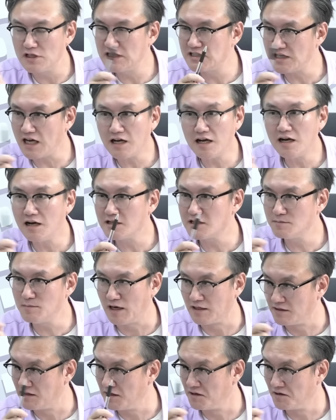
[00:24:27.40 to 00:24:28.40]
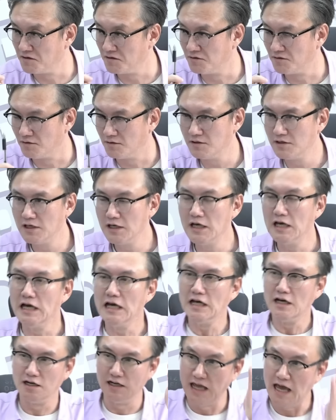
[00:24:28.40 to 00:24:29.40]
이 착각하시면 안 돼 이거.
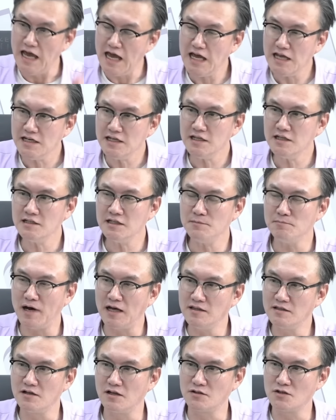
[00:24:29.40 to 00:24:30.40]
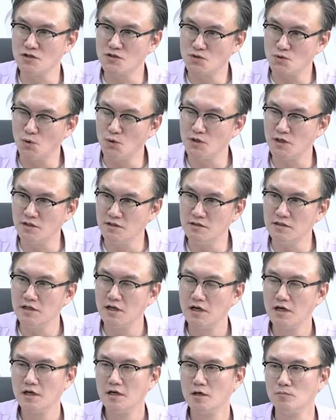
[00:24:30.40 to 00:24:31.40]
레닌이 만들었던 소련은
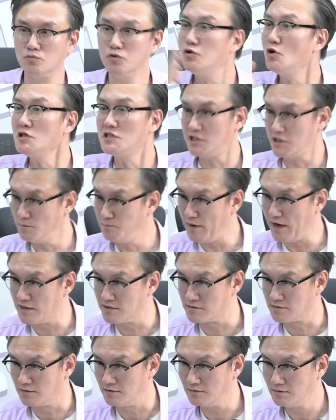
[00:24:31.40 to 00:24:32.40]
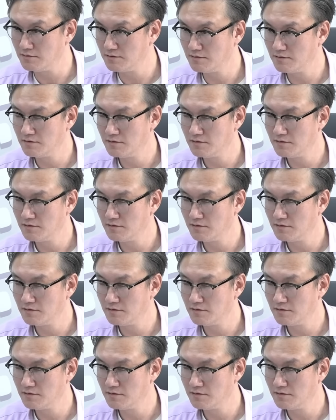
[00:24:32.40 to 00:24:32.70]
물론 실패했어.